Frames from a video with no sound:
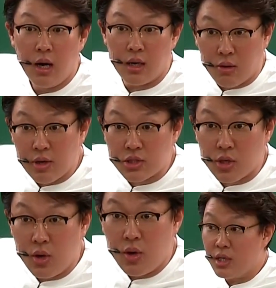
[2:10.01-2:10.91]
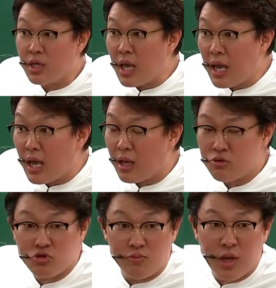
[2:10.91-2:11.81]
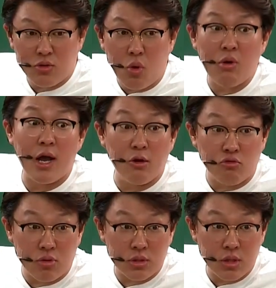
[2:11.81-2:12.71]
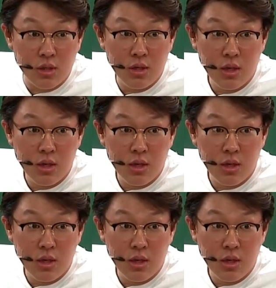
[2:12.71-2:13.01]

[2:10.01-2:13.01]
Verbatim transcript: 라고 했어. 이게 좀 내가 독하게 굴었어.